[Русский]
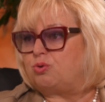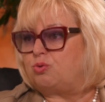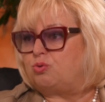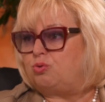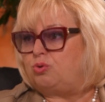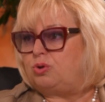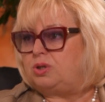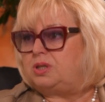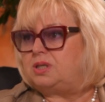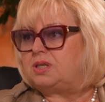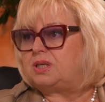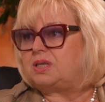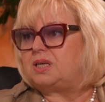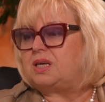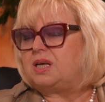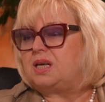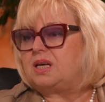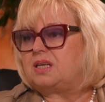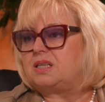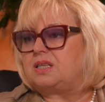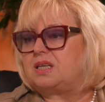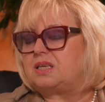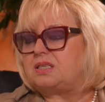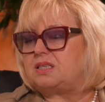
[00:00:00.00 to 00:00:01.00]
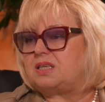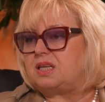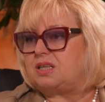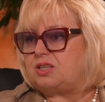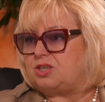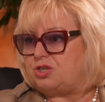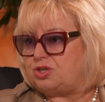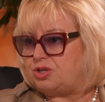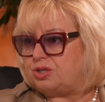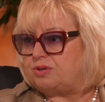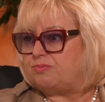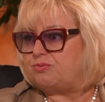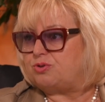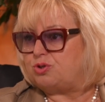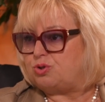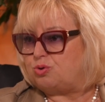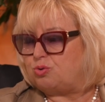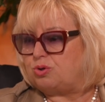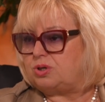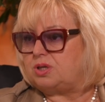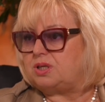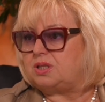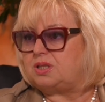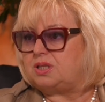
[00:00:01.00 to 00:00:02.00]
года достаточно
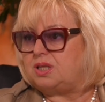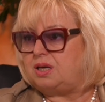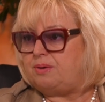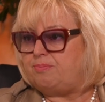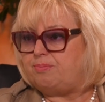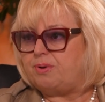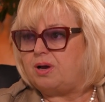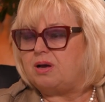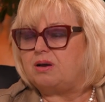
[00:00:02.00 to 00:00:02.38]
высокий темп,